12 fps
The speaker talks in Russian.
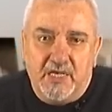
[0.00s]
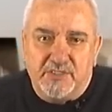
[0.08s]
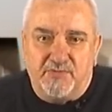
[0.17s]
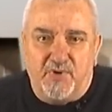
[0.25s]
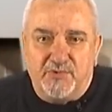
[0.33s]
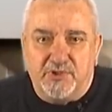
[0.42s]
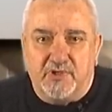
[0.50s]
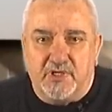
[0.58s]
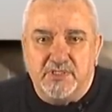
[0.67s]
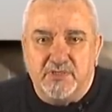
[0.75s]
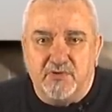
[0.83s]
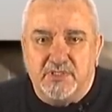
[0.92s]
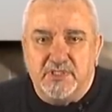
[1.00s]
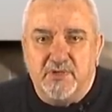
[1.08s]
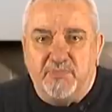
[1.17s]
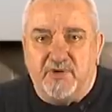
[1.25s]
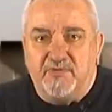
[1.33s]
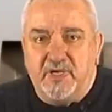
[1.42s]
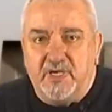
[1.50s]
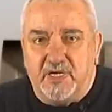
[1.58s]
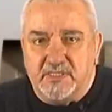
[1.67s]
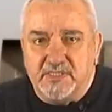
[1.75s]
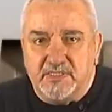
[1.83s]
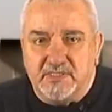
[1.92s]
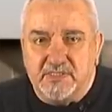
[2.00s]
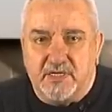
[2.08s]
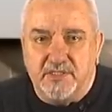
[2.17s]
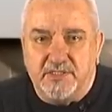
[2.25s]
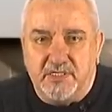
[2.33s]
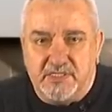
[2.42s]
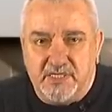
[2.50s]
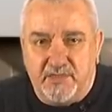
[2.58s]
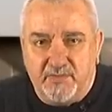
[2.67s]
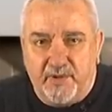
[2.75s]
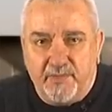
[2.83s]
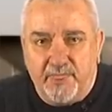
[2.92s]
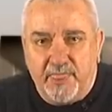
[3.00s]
с помощью грандиозной провокации, сродни тем,